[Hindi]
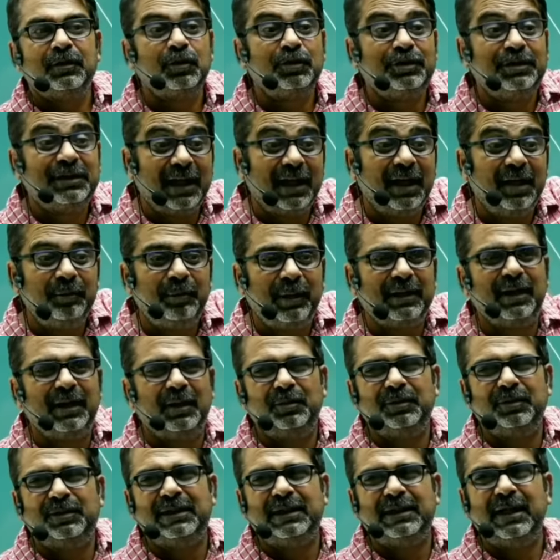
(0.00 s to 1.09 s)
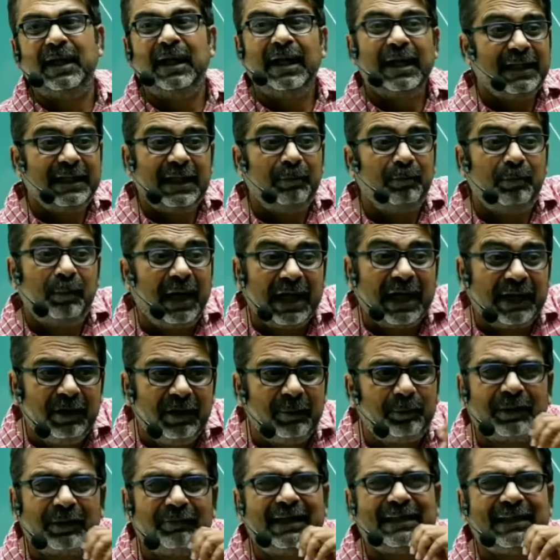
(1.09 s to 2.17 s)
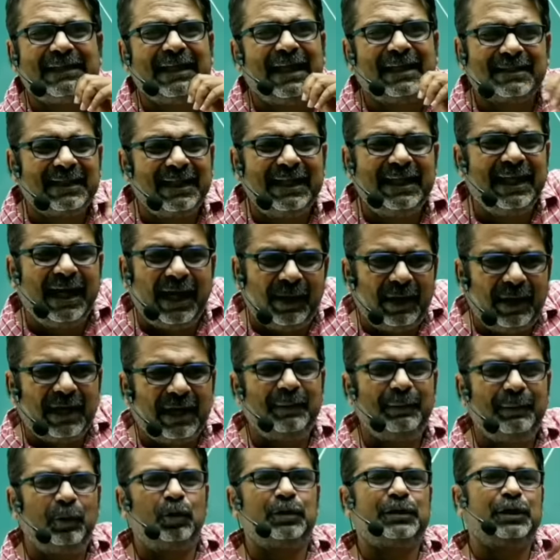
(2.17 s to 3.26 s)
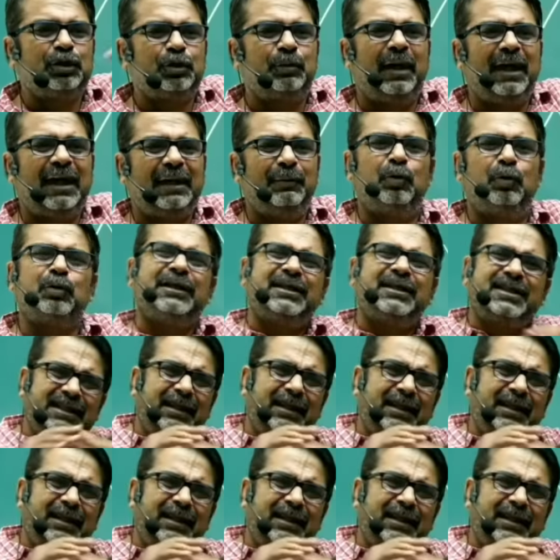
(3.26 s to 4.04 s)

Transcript: तो जलन पैदा होती है यह मानवीय प्रवृत्ति ऐसा नहीं हमारे में होती तुम्हारे में होती